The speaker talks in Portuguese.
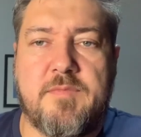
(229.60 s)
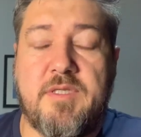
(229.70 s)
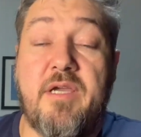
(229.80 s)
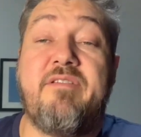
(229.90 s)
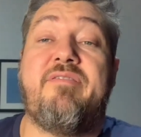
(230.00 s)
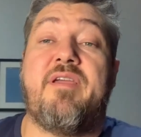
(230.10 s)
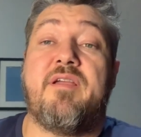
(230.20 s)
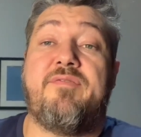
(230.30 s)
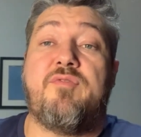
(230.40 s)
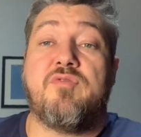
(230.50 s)
E aí vem
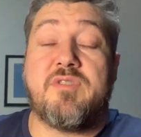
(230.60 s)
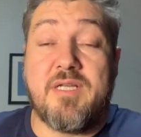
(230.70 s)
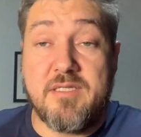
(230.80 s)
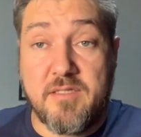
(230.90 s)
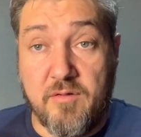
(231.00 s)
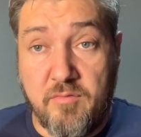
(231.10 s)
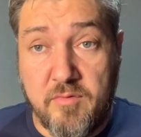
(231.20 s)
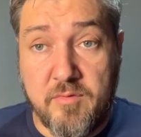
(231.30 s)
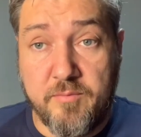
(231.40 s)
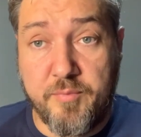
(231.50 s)
a frustração,
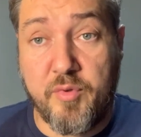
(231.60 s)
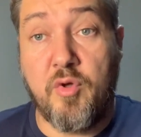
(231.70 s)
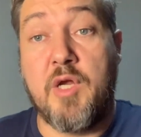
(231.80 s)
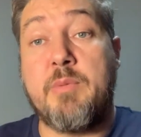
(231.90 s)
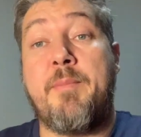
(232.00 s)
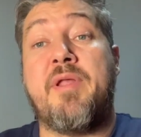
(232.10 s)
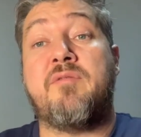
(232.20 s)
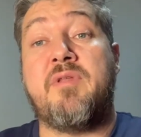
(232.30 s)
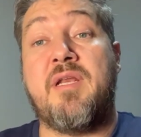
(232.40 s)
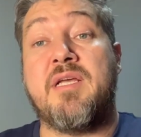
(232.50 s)
porque o
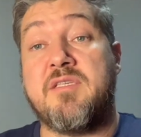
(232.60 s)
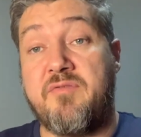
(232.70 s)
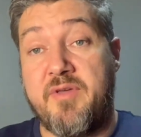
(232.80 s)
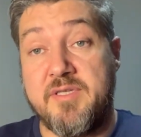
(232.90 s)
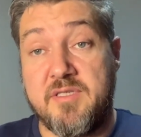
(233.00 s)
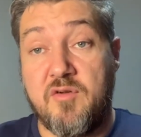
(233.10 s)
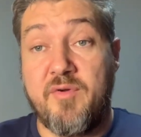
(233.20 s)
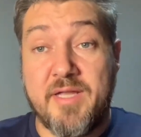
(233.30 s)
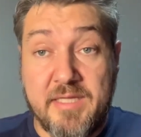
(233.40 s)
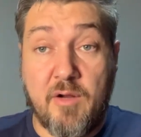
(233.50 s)
equipamento dele às vezes
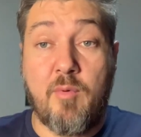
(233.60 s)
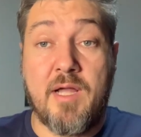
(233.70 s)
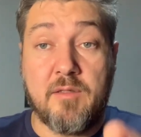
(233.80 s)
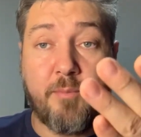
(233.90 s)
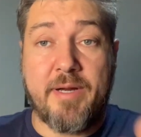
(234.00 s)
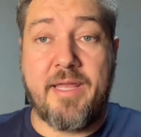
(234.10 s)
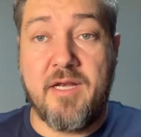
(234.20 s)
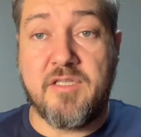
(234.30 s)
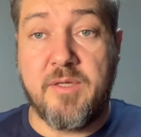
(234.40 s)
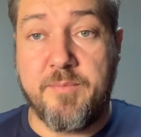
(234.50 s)
não é adequado para
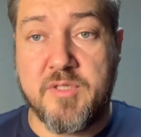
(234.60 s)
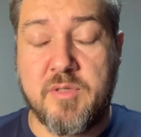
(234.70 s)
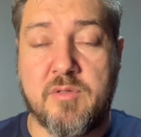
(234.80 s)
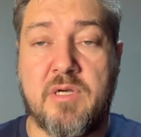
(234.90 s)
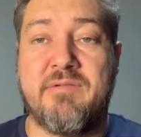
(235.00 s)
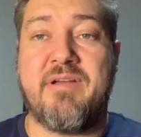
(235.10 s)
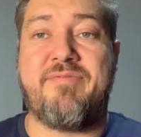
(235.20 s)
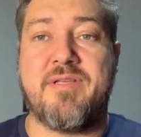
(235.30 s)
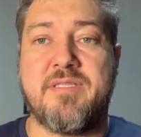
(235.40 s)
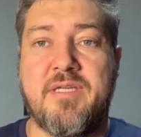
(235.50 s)
aquele tipo de situação que ele vai
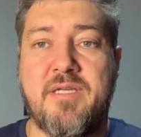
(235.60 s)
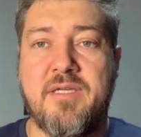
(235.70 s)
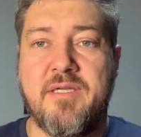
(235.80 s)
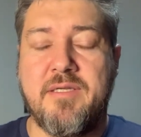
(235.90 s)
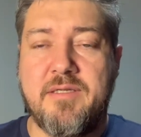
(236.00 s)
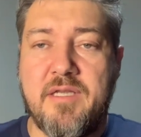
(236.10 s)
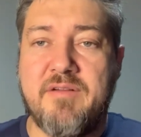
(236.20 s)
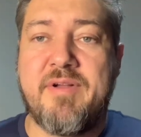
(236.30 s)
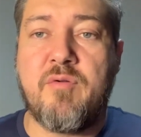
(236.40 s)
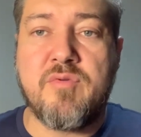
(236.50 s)
fazer, ele
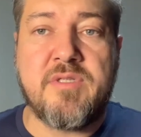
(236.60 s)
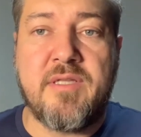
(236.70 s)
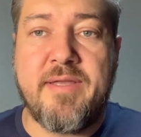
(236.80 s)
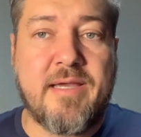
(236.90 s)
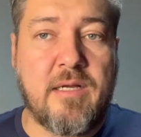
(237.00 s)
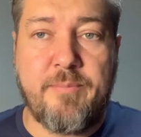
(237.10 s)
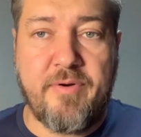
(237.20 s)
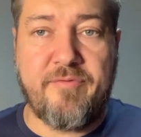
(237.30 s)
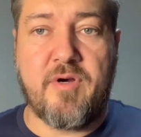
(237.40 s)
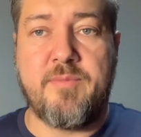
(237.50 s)
não vai conseguir ter aquela
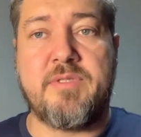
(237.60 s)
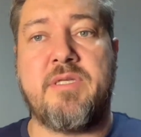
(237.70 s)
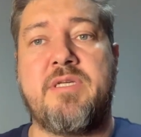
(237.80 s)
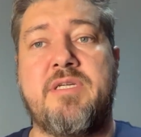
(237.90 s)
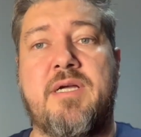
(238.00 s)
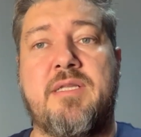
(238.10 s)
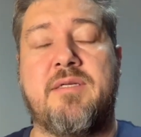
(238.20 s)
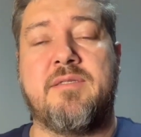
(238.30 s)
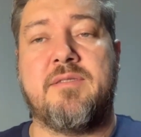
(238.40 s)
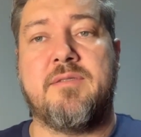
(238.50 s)
performance desejada.